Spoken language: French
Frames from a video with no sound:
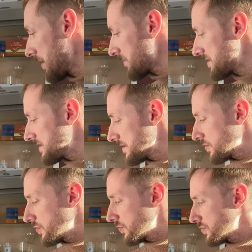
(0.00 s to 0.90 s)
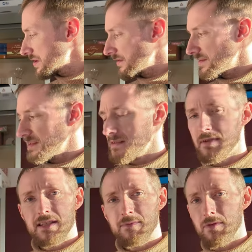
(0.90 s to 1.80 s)
même à préciser que l'eau, je l'avais
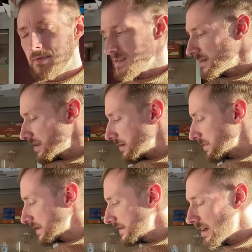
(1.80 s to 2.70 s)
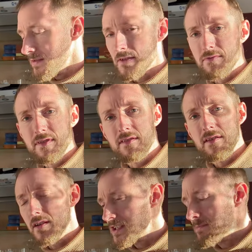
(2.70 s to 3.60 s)
systématiquement passé dans la Brita en
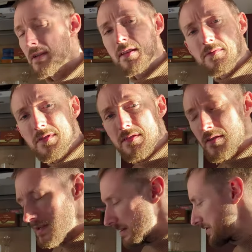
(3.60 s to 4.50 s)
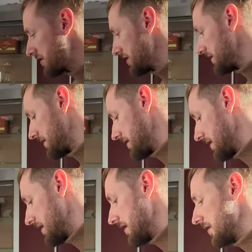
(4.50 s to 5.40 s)
adoucisseur. J'ai pas d'adoucisseur dans la machine.
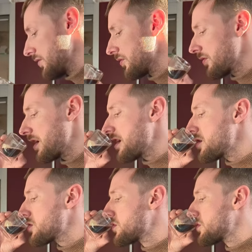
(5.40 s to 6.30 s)
voilà.